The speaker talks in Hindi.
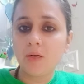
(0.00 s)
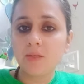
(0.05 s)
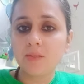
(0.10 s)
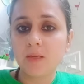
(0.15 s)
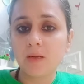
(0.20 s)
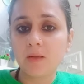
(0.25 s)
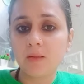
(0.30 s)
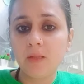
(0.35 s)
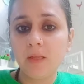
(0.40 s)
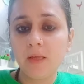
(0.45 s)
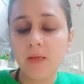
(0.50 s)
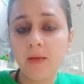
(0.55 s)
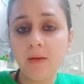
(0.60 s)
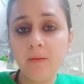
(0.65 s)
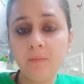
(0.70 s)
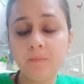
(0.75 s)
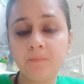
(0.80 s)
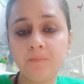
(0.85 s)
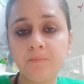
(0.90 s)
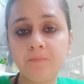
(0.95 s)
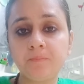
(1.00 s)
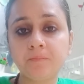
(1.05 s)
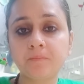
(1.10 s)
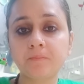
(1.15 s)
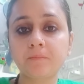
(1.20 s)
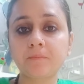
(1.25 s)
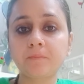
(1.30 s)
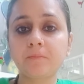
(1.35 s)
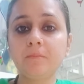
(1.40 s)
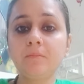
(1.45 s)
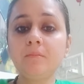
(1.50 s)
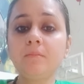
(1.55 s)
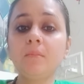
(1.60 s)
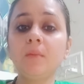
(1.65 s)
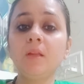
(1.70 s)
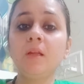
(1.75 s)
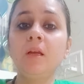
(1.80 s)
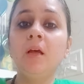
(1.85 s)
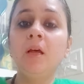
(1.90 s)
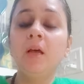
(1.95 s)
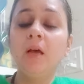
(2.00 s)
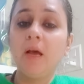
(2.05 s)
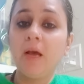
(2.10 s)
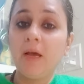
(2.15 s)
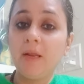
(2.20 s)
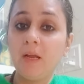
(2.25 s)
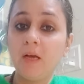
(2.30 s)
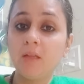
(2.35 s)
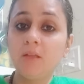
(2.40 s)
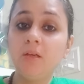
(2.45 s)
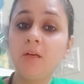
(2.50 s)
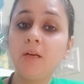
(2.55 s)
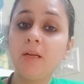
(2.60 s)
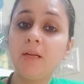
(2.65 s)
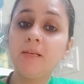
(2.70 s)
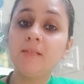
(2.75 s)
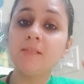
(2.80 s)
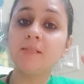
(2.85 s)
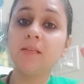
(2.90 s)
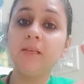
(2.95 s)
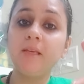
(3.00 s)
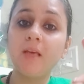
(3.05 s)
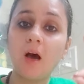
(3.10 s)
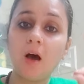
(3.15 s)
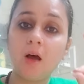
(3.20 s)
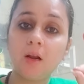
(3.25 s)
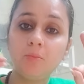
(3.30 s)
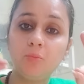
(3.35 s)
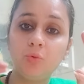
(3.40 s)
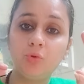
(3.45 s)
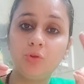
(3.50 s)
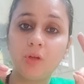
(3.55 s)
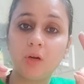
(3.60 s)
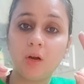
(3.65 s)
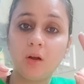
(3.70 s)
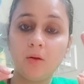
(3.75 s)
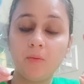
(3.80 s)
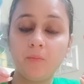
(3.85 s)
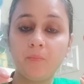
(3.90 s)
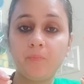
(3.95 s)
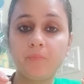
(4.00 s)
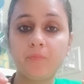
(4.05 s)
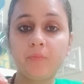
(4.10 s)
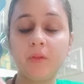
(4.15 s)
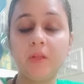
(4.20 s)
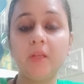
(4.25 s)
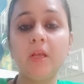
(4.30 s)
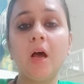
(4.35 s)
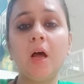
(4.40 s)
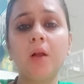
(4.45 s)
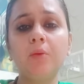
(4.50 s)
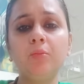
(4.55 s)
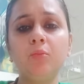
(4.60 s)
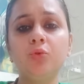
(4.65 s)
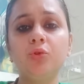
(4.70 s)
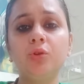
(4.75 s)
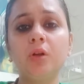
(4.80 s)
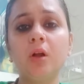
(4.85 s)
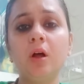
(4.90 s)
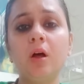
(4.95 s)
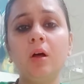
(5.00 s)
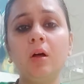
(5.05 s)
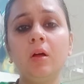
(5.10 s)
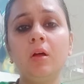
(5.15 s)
कर सकते हैं अनदर इज ज्ञान मुद्रा ज्ञान मुद्रा